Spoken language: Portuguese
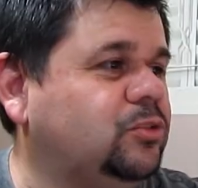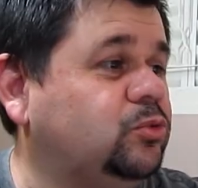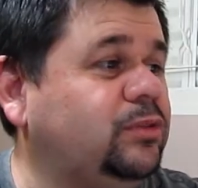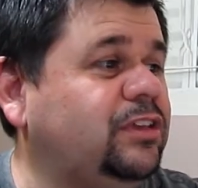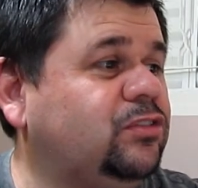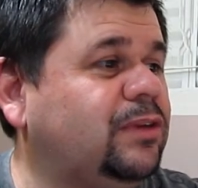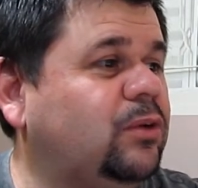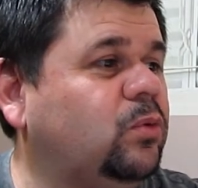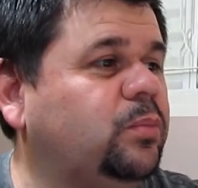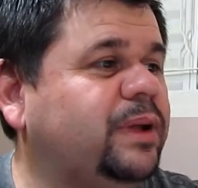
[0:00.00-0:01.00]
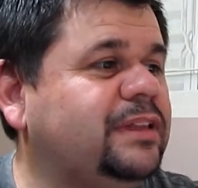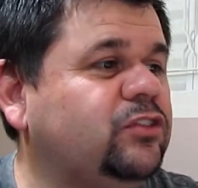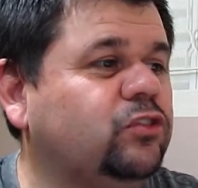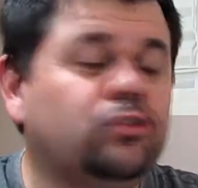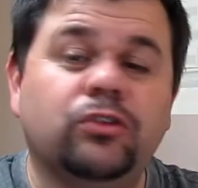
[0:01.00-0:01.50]
Tudo isso é culpa de
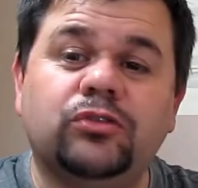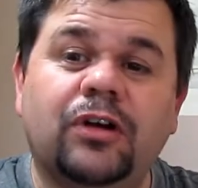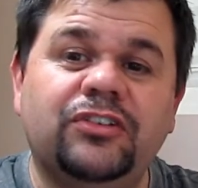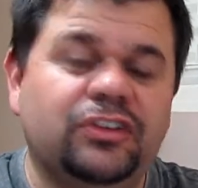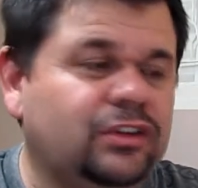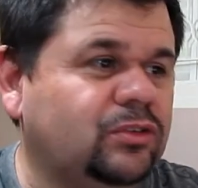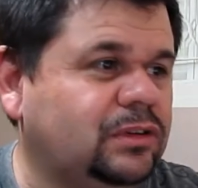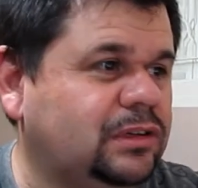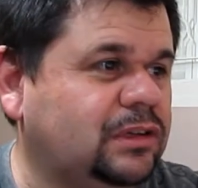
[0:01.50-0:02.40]
Jojo Todinho,